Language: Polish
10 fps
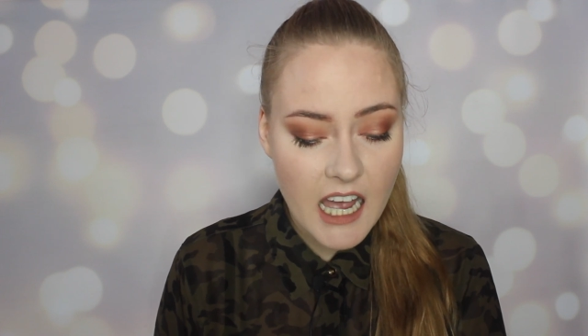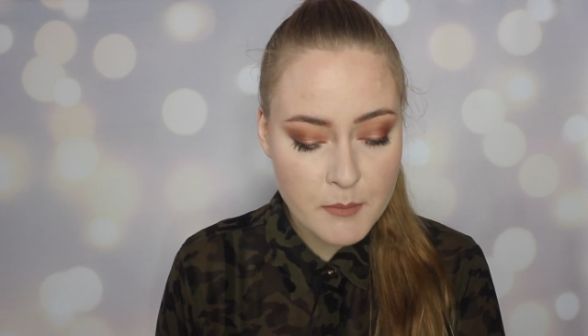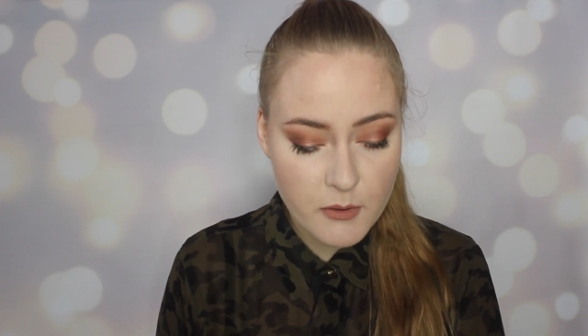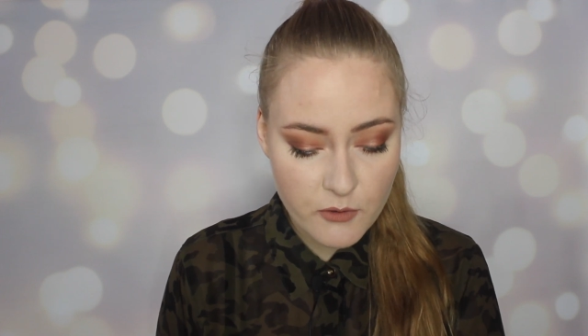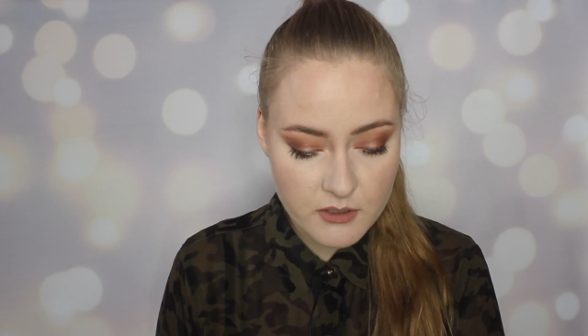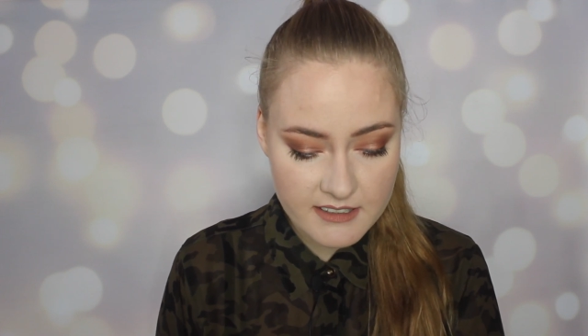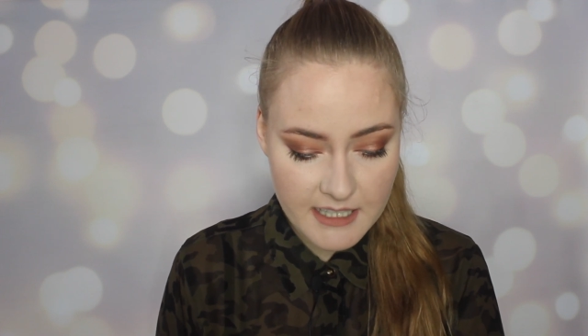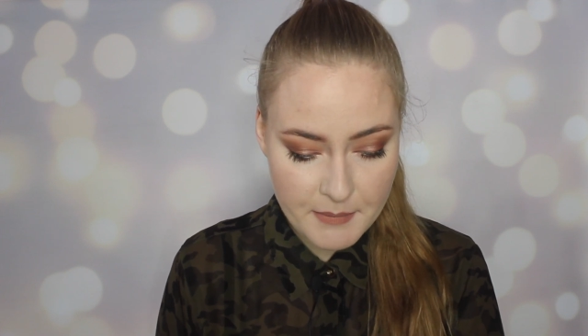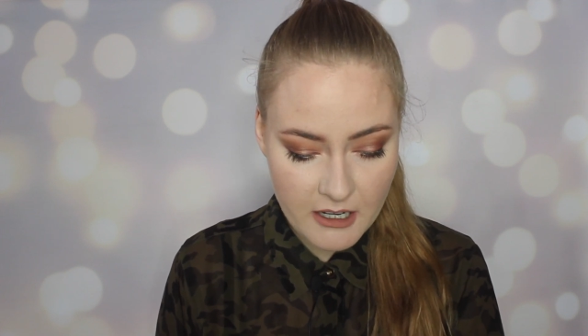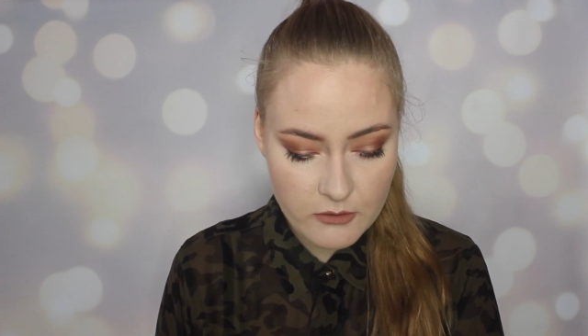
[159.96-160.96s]
albo wosk
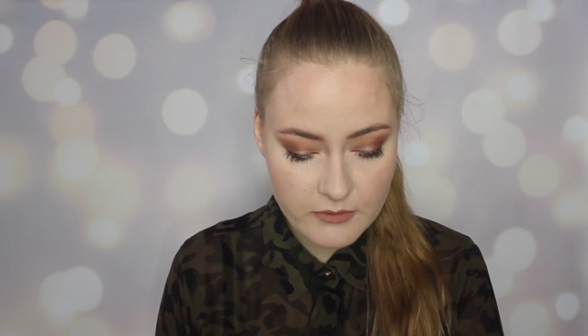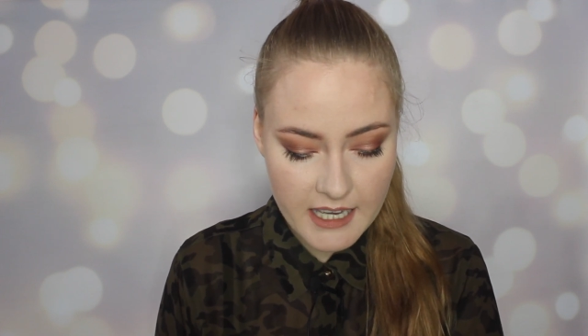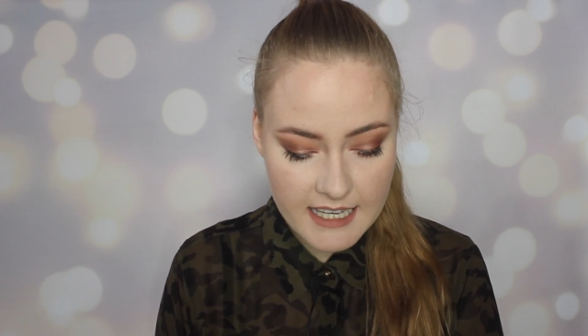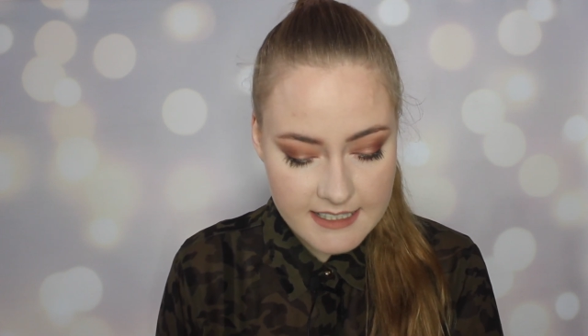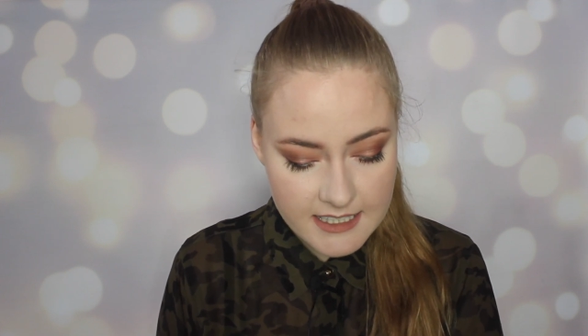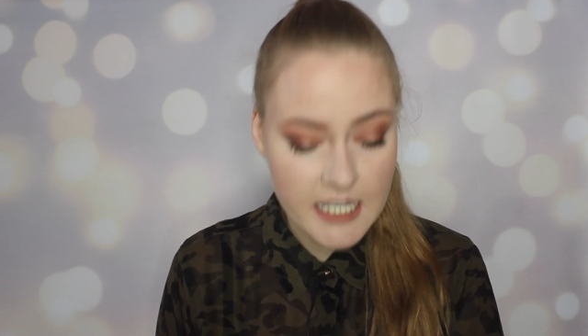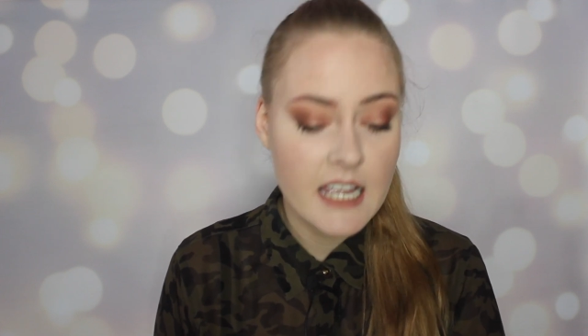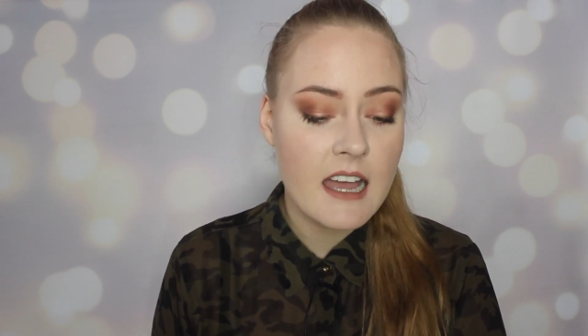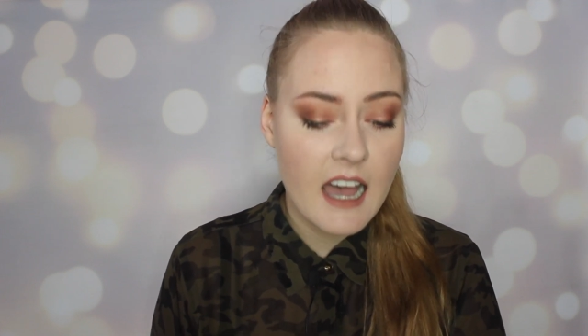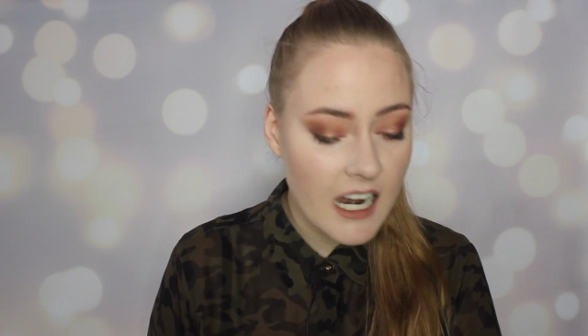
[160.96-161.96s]
zapachowy
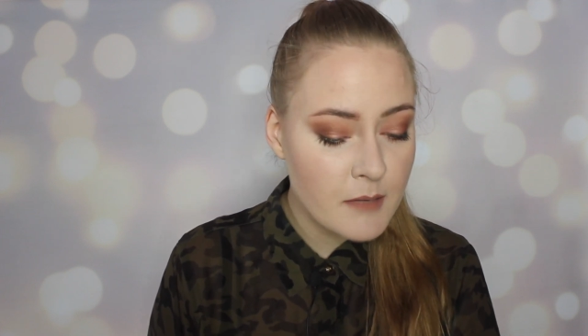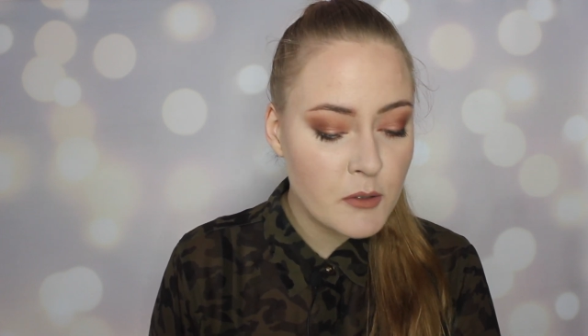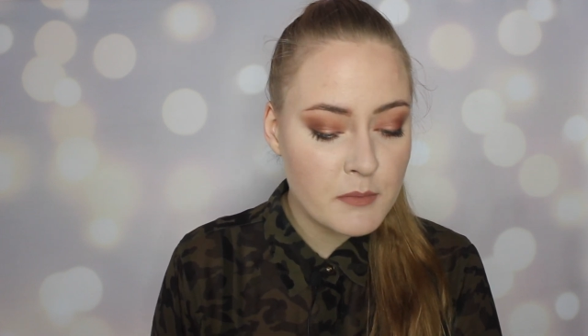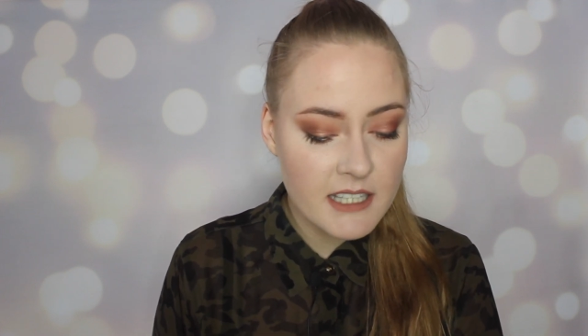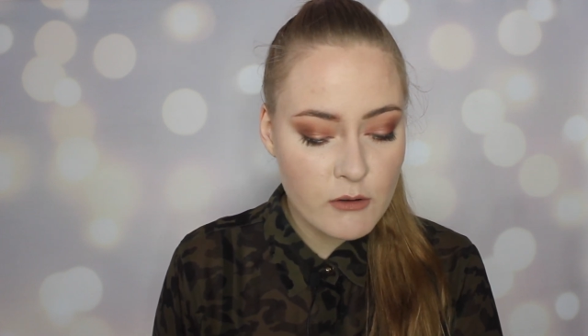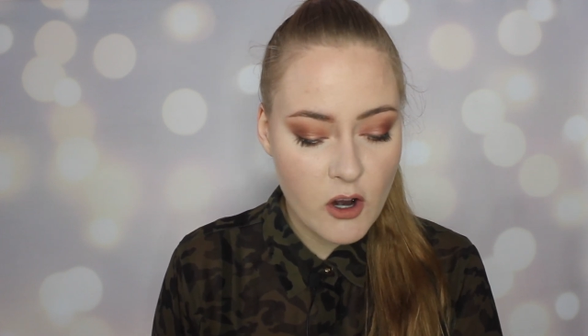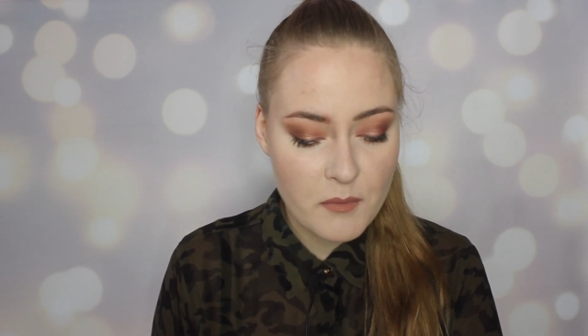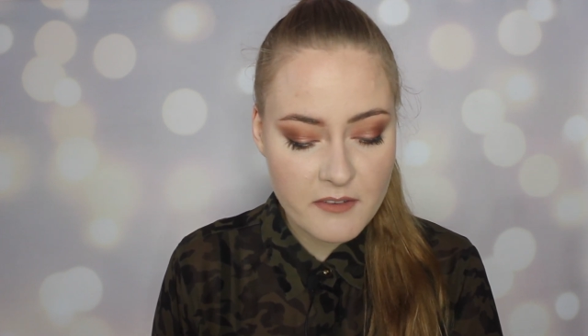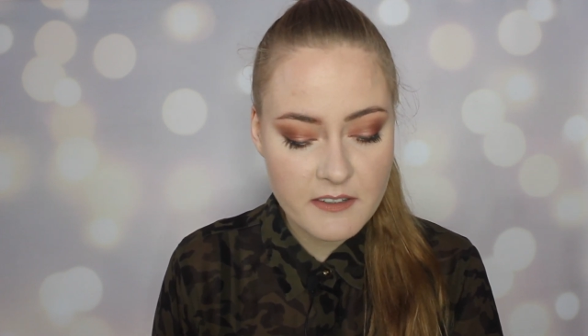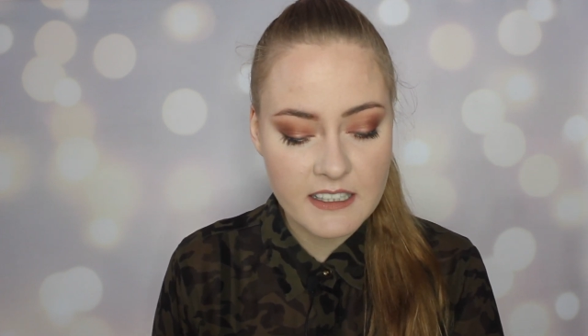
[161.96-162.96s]
Esti, albo
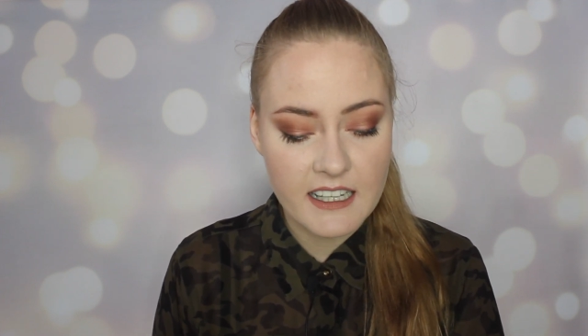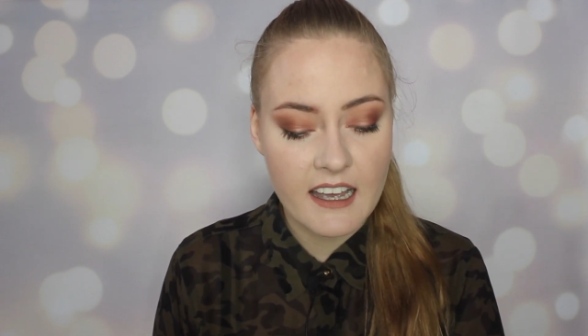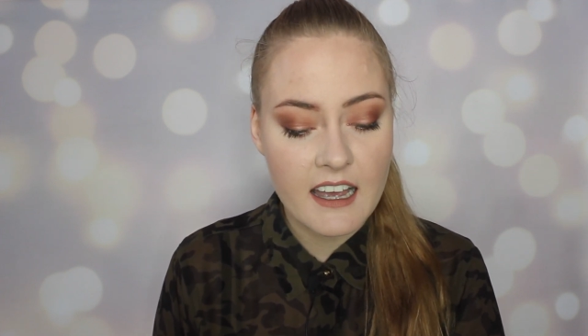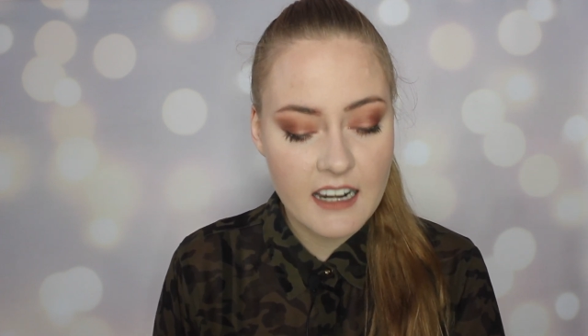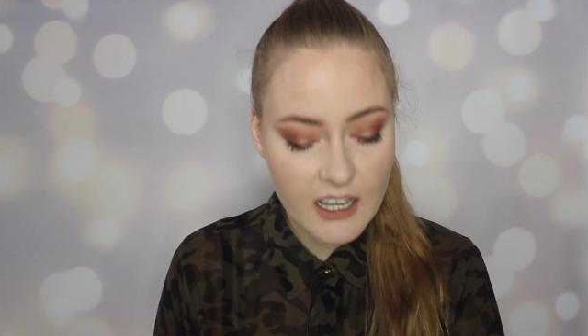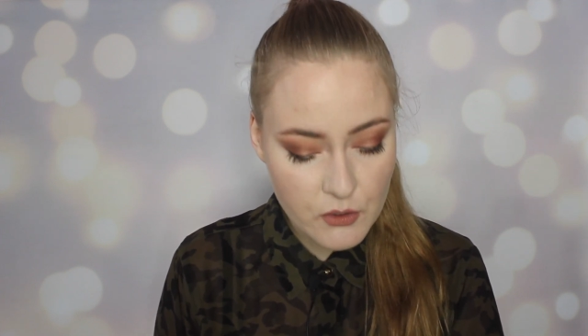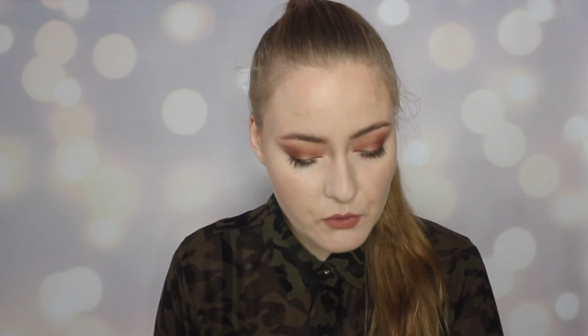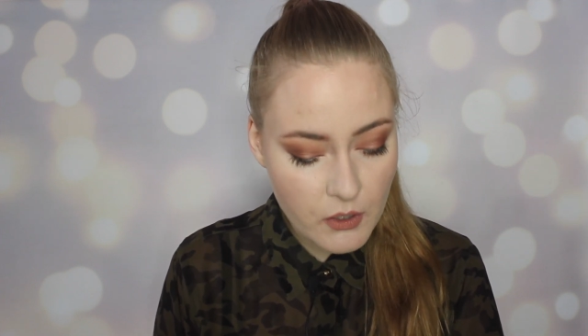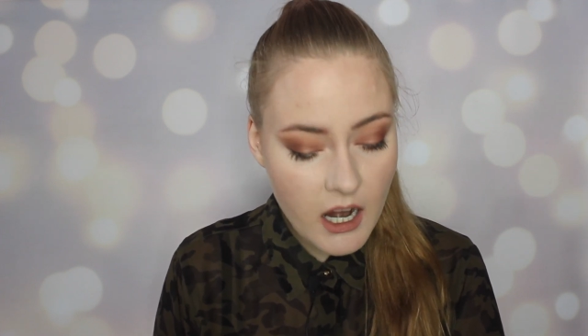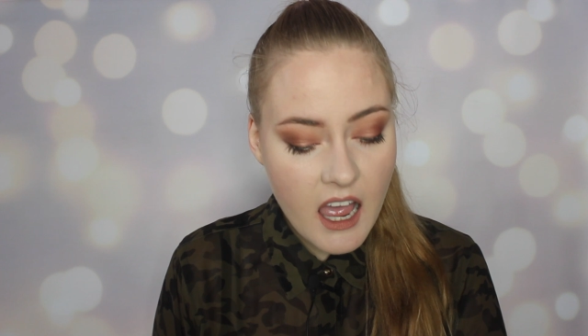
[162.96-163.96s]
mydełko mafinkę
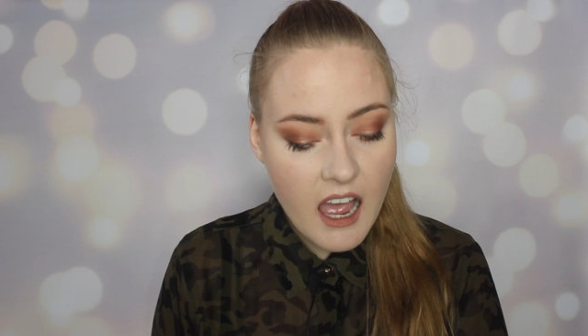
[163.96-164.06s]
Laku,